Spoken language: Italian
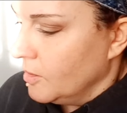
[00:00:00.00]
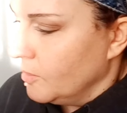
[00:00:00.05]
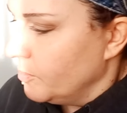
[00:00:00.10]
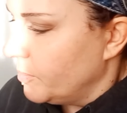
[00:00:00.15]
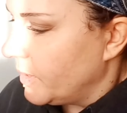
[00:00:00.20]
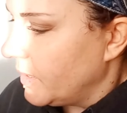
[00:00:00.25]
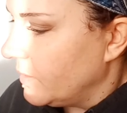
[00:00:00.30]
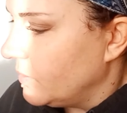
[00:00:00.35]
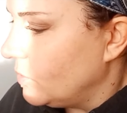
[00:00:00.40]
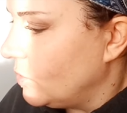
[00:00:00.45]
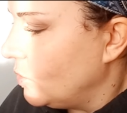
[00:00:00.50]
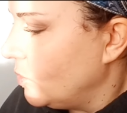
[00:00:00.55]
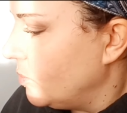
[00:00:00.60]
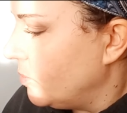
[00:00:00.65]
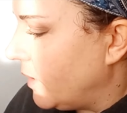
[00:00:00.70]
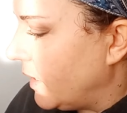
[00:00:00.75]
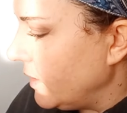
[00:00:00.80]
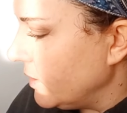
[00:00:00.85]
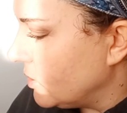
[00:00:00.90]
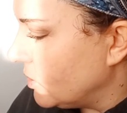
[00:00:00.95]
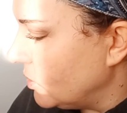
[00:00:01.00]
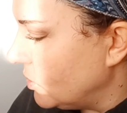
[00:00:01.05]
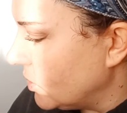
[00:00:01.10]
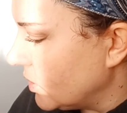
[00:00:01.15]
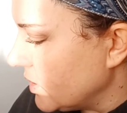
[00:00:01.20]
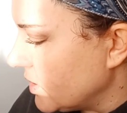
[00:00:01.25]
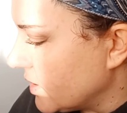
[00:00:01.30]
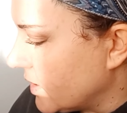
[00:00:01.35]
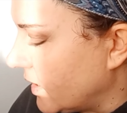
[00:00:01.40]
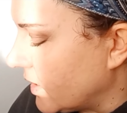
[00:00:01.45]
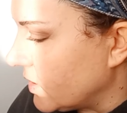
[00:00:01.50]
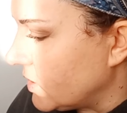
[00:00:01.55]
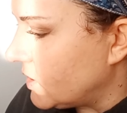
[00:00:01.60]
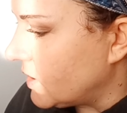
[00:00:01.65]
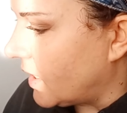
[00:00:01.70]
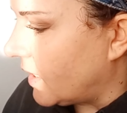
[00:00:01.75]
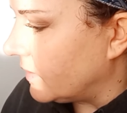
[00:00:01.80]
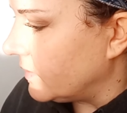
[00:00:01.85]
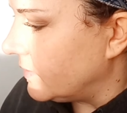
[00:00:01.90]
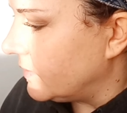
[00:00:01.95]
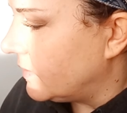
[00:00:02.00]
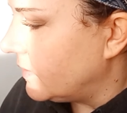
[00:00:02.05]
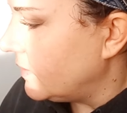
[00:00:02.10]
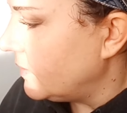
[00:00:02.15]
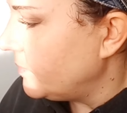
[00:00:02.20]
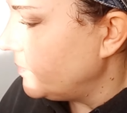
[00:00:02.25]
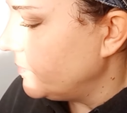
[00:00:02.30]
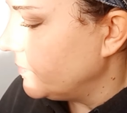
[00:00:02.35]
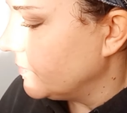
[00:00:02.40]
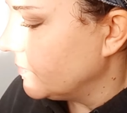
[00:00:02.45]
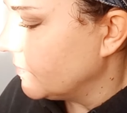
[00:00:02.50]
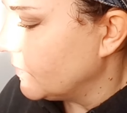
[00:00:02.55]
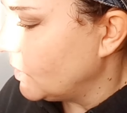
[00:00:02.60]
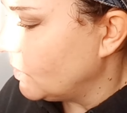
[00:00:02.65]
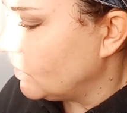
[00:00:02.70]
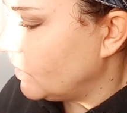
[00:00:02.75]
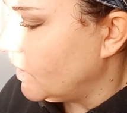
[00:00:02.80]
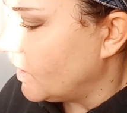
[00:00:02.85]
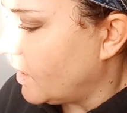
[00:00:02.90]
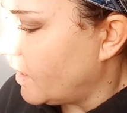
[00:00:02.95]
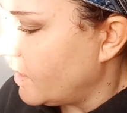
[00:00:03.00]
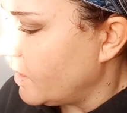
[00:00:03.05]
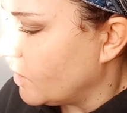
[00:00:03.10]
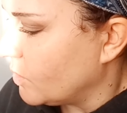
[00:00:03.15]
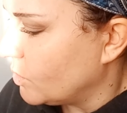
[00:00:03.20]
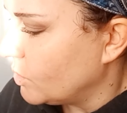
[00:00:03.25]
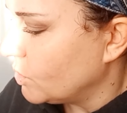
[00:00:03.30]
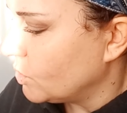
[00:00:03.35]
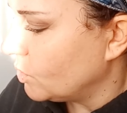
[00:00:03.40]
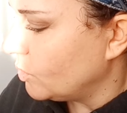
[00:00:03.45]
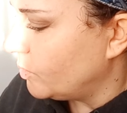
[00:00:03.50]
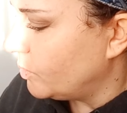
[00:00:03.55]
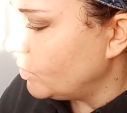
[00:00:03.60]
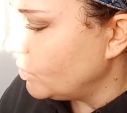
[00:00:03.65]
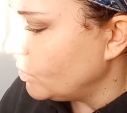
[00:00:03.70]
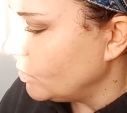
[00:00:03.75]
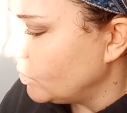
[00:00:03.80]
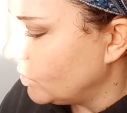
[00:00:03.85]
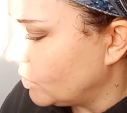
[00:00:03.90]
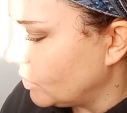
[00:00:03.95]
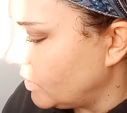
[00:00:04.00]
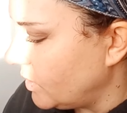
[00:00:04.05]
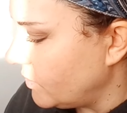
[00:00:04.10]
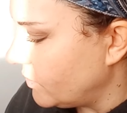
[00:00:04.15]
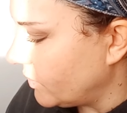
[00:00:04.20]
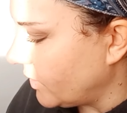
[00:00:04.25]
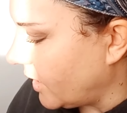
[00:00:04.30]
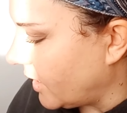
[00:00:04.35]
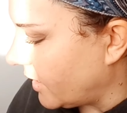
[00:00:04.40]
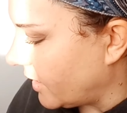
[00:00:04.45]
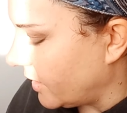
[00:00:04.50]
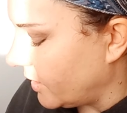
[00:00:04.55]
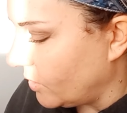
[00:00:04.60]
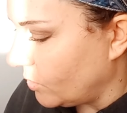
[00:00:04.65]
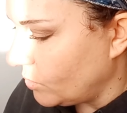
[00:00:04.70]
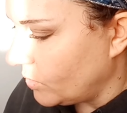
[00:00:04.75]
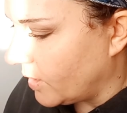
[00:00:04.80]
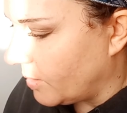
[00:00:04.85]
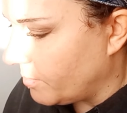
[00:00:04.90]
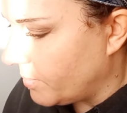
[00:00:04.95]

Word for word: prendo un bel colore sgargiante io direi a questo punto di fare una